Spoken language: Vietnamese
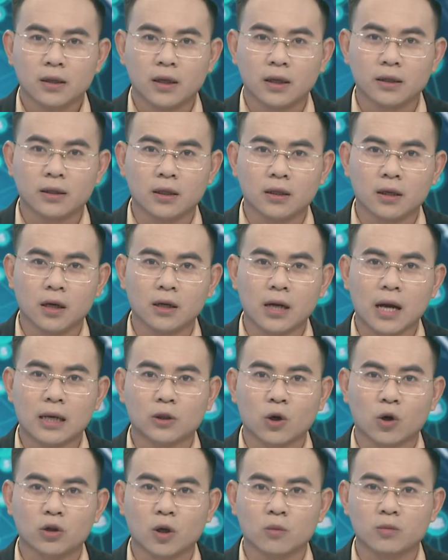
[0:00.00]
khi tình hình
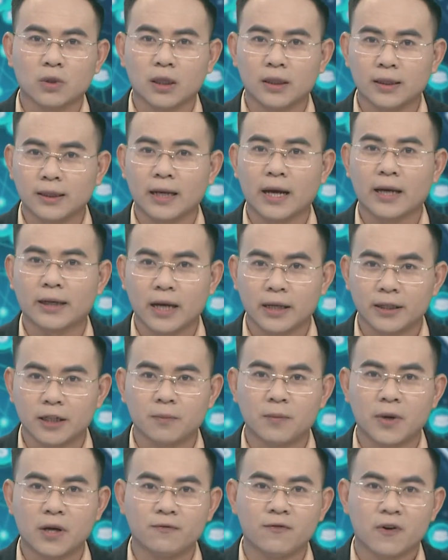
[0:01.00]
an toàn thông tin ngày càng
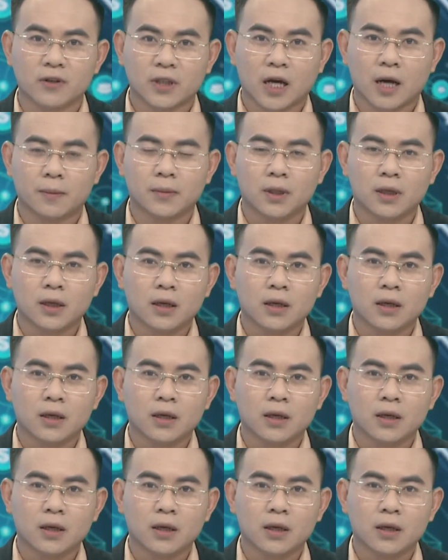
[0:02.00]
diễn biến phức tạp,